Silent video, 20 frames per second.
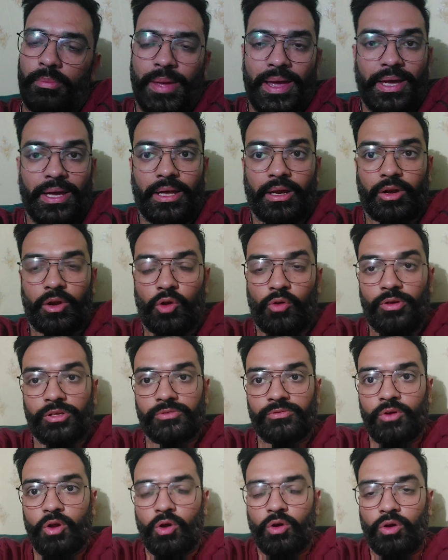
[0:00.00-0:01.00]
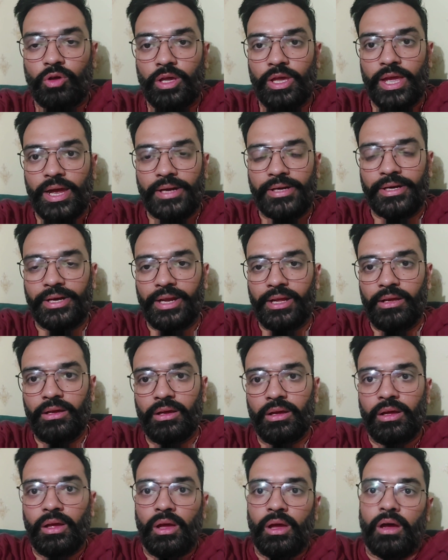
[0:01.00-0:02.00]
और मैं कर रहा हूँ इस ब्लॉग की एडिटिंग
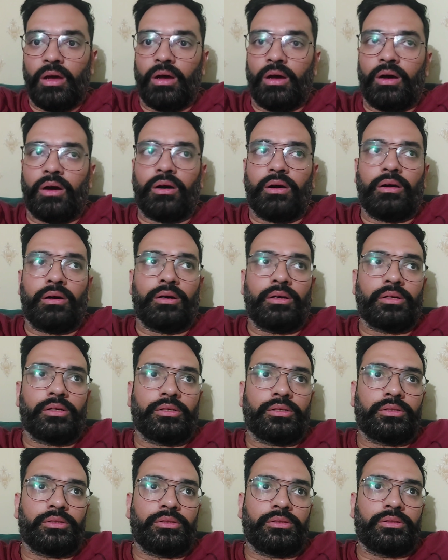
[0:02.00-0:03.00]
और